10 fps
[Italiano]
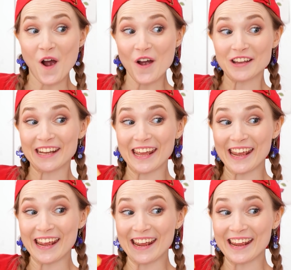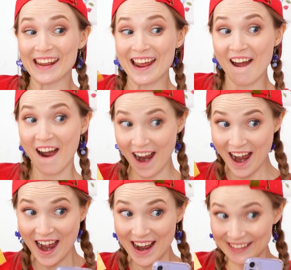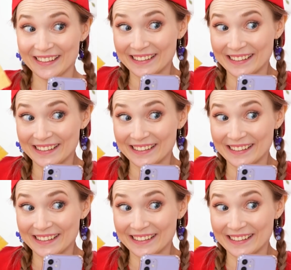Ehi, guarda cosa qui!